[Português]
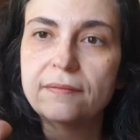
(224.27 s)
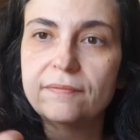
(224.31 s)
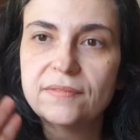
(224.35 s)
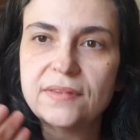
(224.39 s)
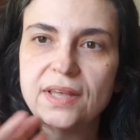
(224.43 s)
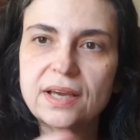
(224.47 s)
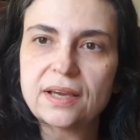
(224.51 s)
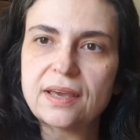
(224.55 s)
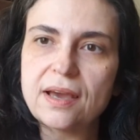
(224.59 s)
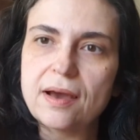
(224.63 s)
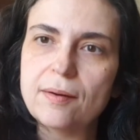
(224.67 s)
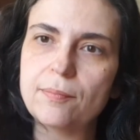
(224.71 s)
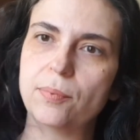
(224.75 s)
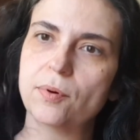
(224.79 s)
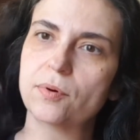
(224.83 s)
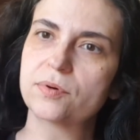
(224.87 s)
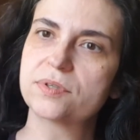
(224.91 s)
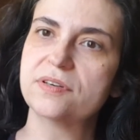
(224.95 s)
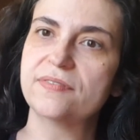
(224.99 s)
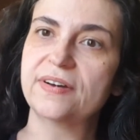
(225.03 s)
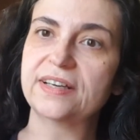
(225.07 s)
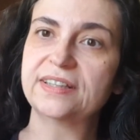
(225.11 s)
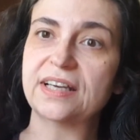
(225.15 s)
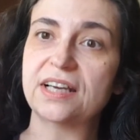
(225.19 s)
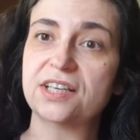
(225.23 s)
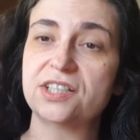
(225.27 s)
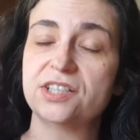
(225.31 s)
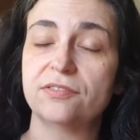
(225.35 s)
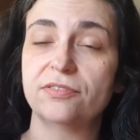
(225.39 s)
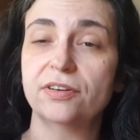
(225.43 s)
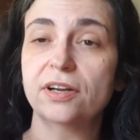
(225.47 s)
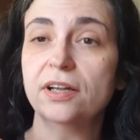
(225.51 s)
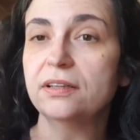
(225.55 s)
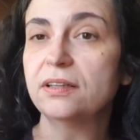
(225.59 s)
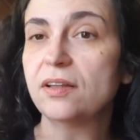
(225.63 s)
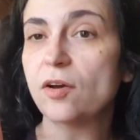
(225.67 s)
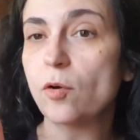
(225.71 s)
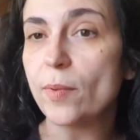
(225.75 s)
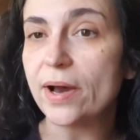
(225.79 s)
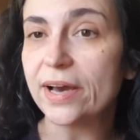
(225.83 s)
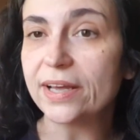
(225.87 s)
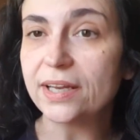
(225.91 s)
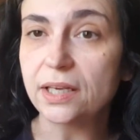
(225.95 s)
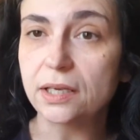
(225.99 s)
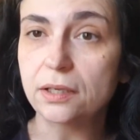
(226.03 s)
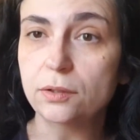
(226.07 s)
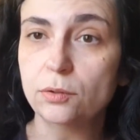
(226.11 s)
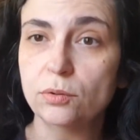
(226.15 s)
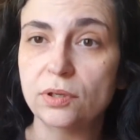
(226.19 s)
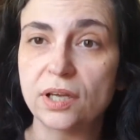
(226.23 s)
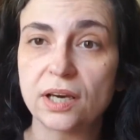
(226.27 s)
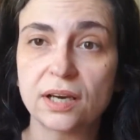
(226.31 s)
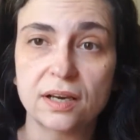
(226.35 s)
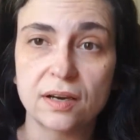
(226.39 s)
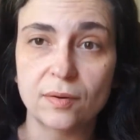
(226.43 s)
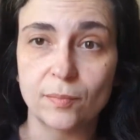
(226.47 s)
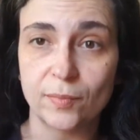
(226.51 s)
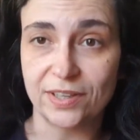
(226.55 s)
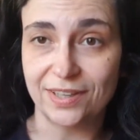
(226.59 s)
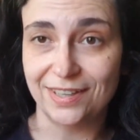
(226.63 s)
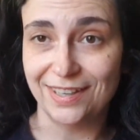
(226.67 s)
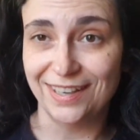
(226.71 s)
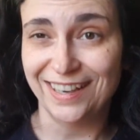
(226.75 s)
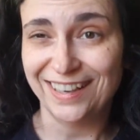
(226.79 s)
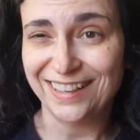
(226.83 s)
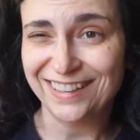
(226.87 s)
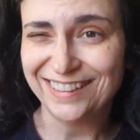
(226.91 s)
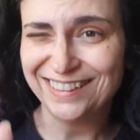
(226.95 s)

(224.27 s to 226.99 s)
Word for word: Daqui a pouco você vai estar chifrando teu marido na cama dele.